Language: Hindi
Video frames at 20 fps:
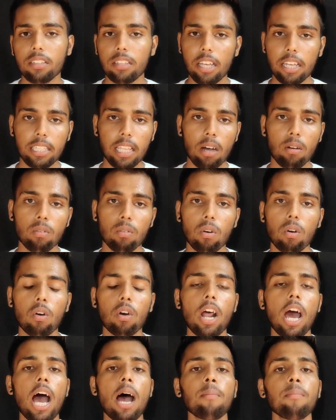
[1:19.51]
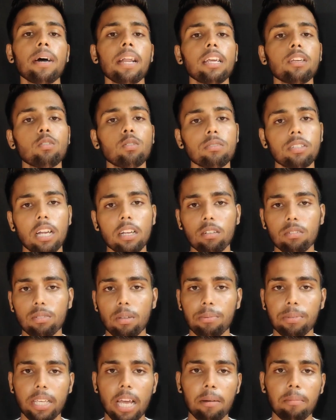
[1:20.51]
देता हूँ और आप हमारे यूट्यूब चैनल को
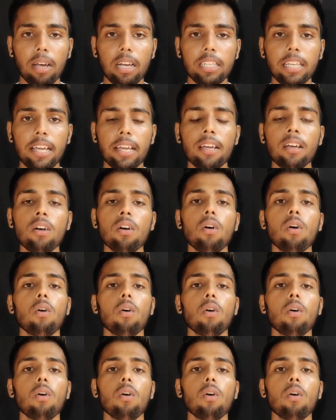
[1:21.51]
सब्सक्राइब कर लीजिए